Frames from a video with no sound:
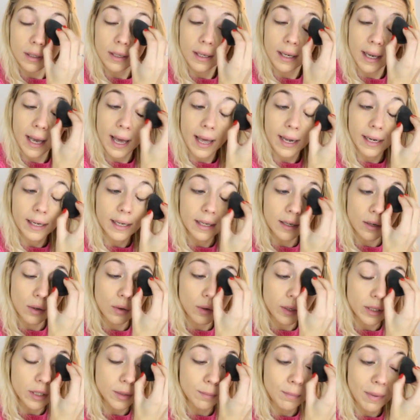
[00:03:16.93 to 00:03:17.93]

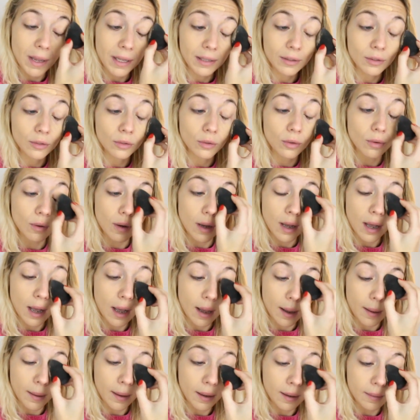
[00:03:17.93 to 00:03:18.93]
carino rispetto
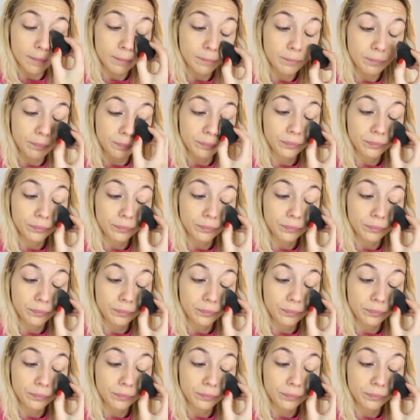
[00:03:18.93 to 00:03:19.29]
a,